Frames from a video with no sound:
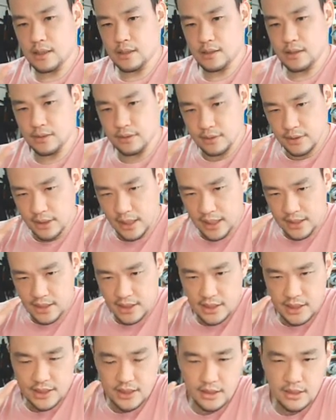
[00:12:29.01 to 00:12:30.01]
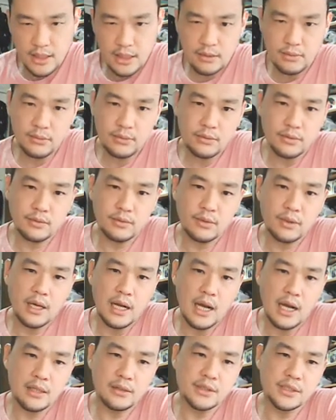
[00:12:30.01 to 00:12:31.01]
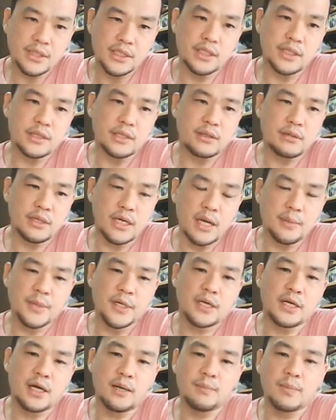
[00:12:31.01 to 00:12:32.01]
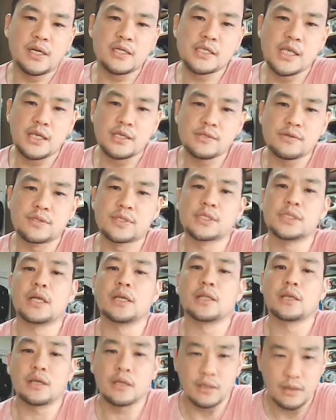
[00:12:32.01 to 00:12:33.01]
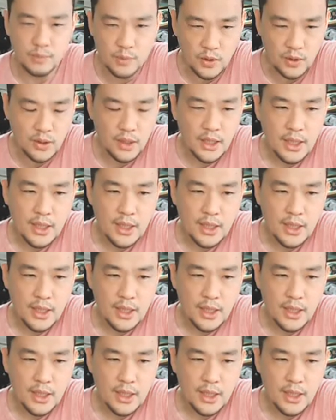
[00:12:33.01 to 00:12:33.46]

軍隊に行ったことのある時期っていうのはアメリカあんまり戦争しないんだけれども